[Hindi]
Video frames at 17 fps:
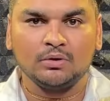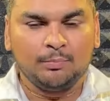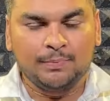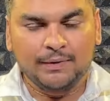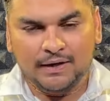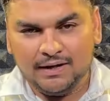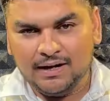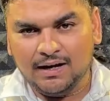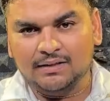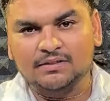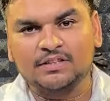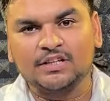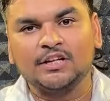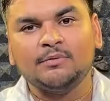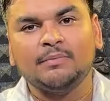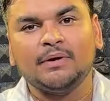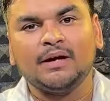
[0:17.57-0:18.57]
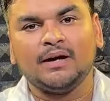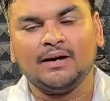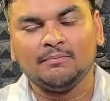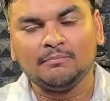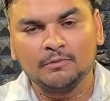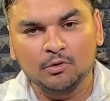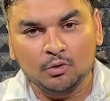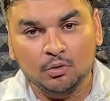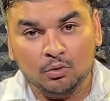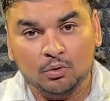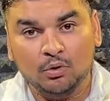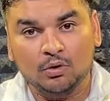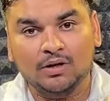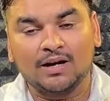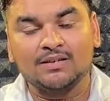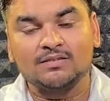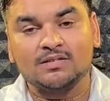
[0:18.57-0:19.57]
विगत दिन में हम लोगों
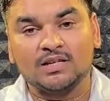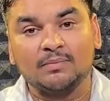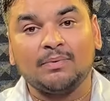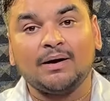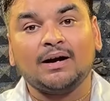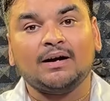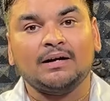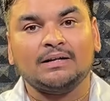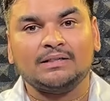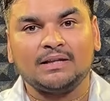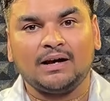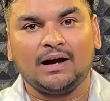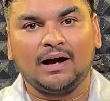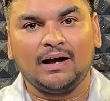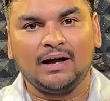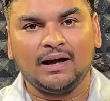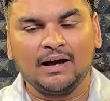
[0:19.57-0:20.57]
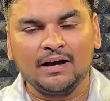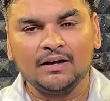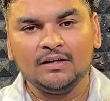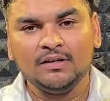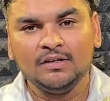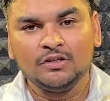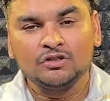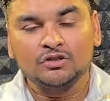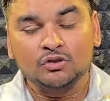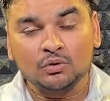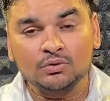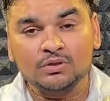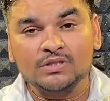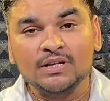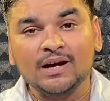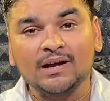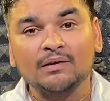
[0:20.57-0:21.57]
का सेवा करते आए हैं
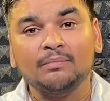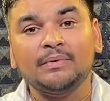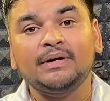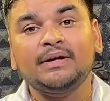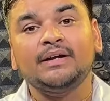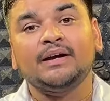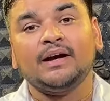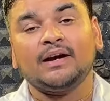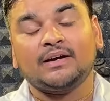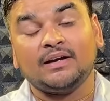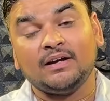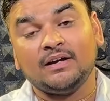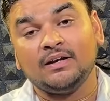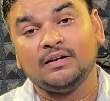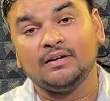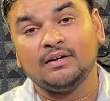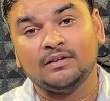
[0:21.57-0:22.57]
सोशल मीडिया के